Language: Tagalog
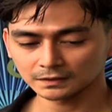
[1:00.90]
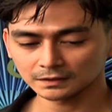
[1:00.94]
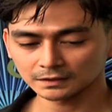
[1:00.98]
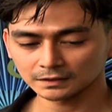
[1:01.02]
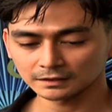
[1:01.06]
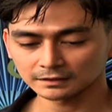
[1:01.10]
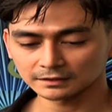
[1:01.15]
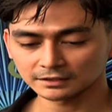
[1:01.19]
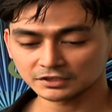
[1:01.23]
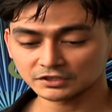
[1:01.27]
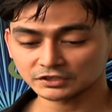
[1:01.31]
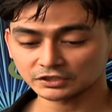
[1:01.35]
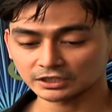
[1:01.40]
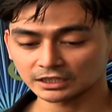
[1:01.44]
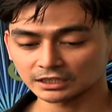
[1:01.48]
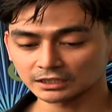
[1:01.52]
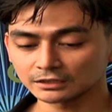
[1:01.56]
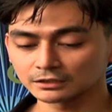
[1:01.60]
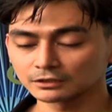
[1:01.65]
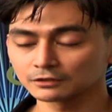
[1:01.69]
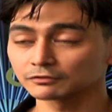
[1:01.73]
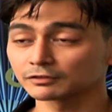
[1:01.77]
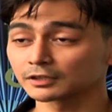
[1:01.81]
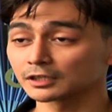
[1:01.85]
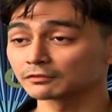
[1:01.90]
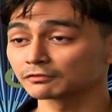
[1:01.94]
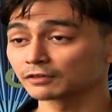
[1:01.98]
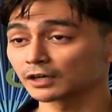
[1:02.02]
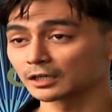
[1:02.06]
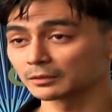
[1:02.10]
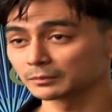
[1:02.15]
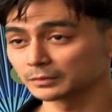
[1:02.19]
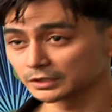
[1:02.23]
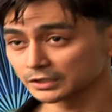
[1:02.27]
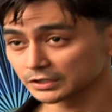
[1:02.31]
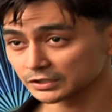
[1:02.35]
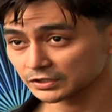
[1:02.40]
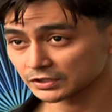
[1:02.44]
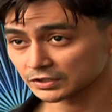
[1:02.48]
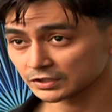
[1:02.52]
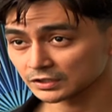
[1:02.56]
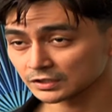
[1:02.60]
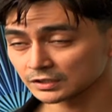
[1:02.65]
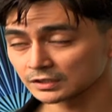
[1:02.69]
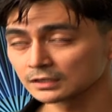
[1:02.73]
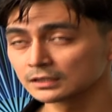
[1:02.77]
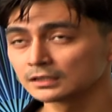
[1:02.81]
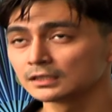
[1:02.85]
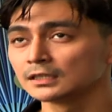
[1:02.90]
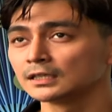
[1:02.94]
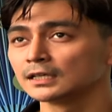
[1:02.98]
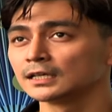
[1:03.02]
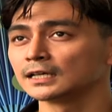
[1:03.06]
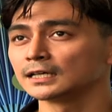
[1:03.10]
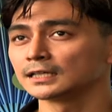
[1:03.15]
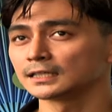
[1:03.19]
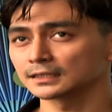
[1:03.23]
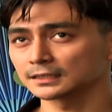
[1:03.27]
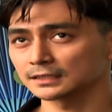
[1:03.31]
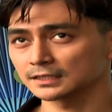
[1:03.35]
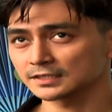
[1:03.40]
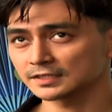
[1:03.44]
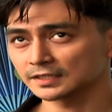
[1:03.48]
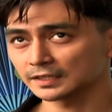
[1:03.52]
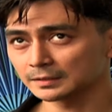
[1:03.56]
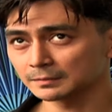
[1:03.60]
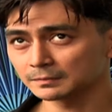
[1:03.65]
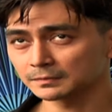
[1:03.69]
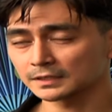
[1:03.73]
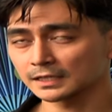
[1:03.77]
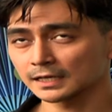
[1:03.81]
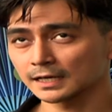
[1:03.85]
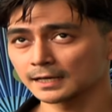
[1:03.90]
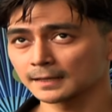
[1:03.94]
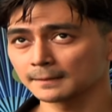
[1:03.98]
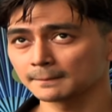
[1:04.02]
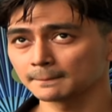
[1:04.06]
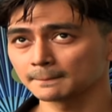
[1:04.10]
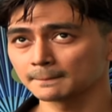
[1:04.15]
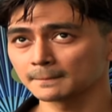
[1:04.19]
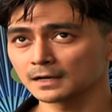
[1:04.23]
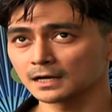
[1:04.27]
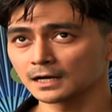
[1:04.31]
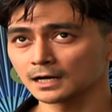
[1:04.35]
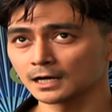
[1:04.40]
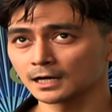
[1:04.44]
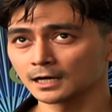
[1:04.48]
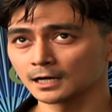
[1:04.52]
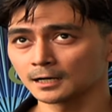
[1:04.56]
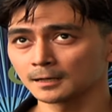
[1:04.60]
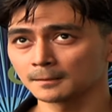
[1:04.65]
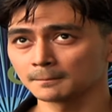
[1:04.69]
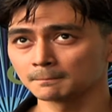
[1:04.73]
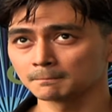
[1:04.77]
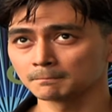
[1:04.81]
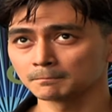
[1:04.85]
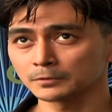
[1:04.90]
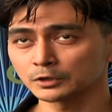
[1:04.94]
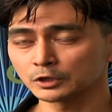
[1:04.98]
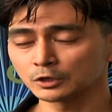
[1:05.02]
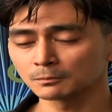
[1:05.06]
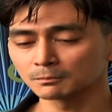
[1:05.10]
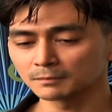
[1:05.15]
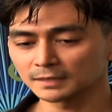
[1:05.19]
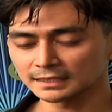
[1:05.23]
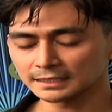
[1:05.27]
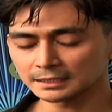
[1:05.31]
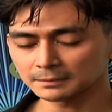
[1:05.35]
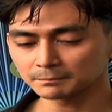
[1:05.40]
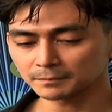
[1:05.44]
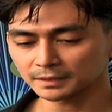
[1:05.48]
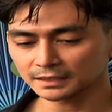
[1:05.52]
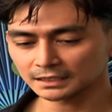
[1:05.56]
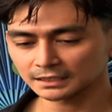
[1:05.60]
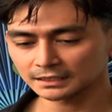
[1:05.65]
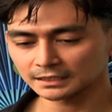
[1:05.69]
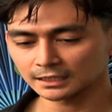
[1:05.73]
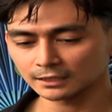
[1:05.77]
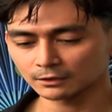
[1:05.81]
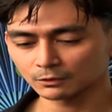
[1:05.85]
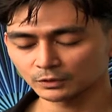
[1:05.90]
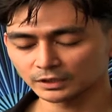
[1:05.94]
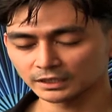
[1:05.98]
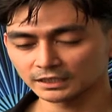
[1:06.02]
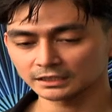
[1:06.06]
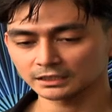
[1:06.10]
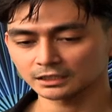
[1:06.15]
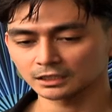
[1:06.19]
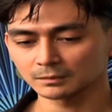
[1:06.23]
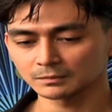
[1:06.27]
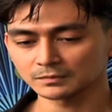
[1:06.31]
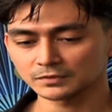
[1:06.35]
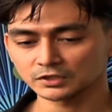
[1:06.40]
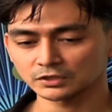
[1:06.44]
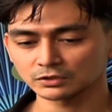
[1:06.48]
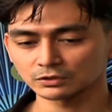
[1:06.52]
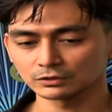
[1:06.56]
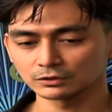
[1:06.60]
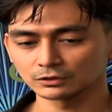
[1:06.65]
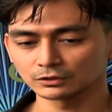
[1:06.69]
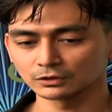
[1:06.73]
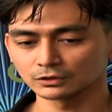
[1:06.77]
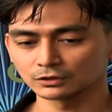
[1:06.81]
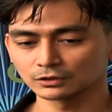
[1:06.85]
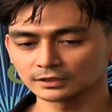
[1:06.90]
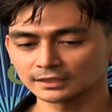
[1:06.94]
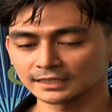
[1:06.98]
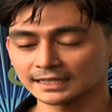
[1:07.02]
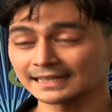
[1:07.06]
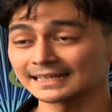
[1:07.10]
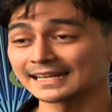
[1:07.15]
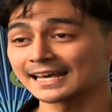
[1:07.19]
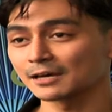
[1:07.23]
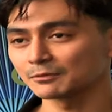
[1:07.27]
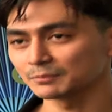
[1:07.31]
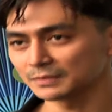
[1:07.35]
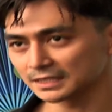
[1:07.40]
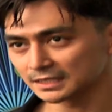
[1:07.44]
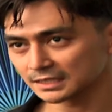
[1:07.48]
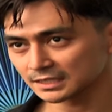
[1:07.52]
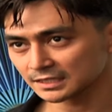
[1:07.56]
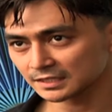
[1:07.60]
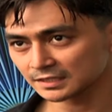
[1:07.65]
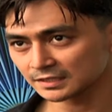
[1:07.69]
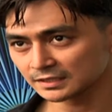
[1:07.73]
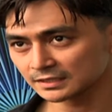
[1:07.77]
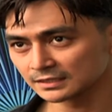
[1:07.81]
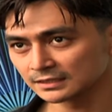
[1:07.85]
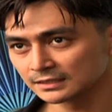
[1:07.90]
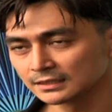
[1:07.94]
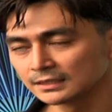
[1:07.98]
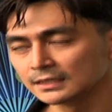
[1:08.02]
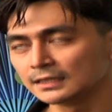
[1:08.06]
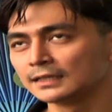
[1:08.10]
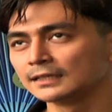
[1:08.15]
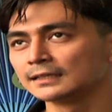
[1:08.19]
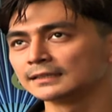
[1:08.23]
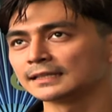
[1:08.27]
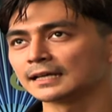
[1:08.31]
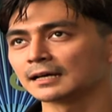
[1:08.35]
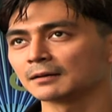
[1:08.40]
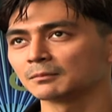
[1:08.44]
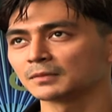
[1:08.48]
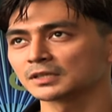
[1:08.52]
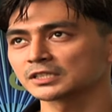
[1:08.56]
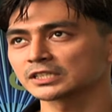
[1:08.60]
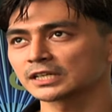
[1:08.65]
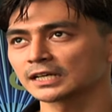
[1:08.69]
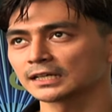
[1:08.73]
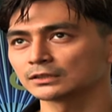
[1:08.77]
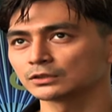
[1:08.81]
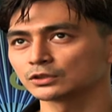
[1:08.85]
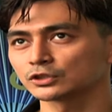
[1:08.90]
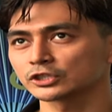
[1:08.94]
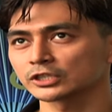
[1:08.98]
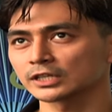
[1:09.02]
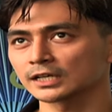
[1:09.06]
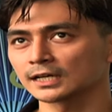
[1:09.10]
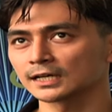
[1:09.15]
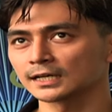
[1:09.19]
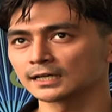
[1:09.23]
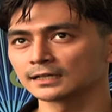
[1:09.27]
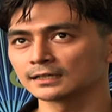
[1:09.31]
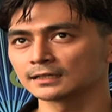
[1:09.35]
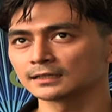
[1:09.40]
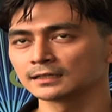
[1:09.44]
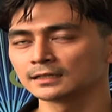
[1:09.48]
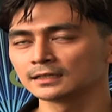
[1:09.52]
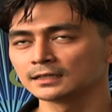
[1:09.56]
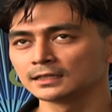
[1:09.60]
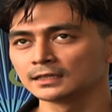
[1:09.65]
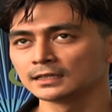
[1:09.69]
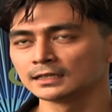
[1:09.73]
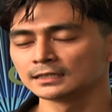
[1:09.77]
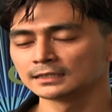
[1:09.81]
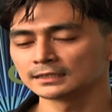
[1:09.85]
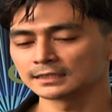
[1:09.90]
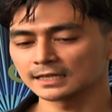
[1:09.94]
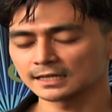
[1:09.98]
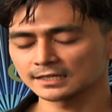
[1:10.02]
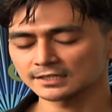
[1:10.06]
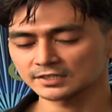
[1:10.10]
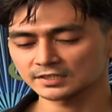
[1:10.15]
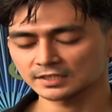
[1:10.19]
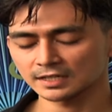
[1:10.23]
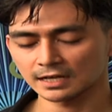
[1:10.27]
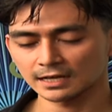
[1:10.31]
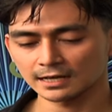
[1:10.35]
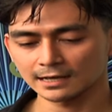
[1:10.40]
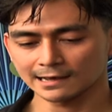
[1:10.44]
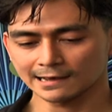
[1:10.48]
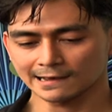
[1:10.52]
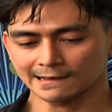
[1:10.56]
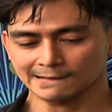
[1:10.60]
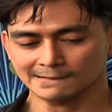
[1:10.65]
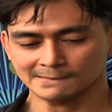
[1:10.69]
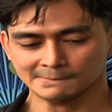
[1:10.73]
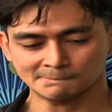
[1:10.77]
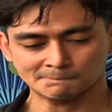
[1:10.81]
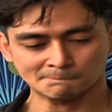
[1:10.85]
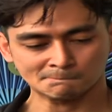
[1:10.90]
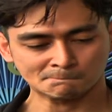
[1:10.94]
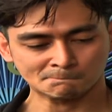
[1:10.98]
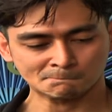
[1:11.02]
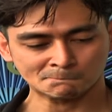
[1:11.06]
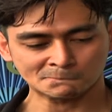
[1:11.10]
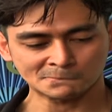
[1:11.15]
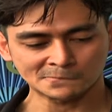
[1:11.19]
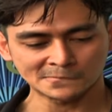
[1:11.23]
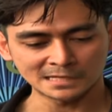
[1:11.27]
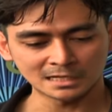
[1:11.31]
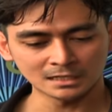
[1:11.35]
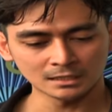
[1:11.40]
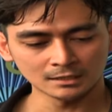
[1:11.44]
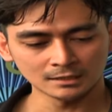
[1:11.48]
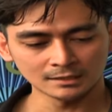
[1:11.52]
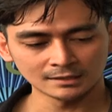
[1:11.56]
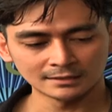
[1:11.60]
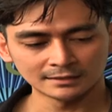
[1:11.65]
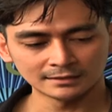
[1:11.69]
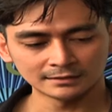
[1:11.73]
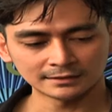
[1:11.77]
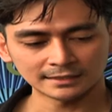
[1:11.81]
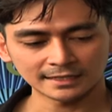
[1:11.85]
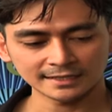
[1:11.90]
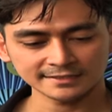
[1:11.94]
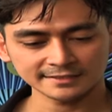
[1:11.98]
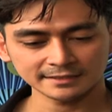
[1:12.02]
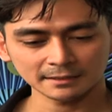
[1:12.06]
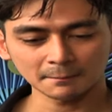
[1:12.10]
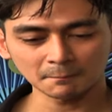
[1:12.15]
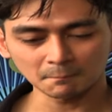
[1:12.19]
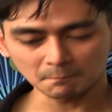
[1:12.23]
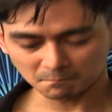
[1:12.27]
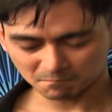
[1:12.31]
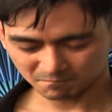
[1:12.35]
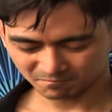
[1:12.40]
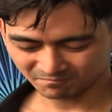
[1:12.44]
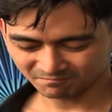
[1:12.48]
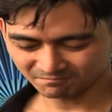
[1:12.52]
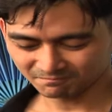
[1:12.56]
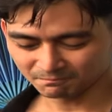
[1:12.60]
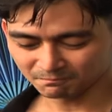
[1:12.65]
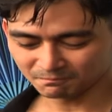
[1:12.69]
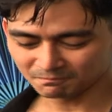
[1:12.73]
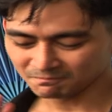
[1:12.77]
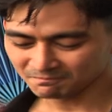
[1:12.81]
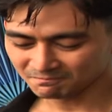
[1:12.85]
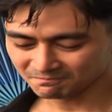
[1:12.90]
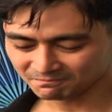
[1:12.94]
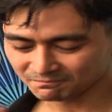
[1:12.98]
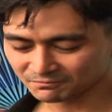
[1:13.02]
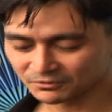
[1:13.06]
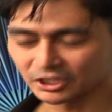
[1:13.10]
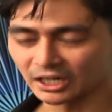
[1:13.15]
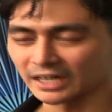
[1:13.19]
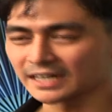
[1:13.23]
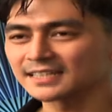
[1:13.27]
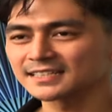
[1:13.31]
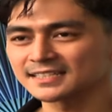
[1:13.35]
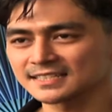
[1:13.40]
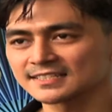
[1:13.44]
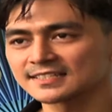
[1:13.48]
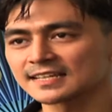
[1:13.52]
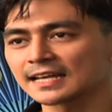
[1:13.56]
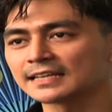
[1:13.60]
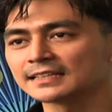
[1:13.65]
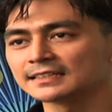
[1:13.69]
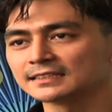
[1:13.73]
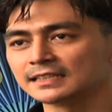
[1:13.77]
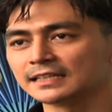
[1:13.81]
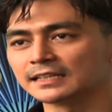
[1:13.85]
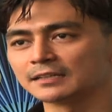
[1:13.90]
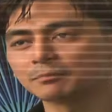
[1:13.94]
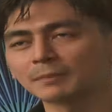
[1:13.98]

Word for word: the struggle of our farmers. And at the same time, um, yung maling pananaw when it comes to cannabis, na masyado siyang nasa, nasa dark side eh.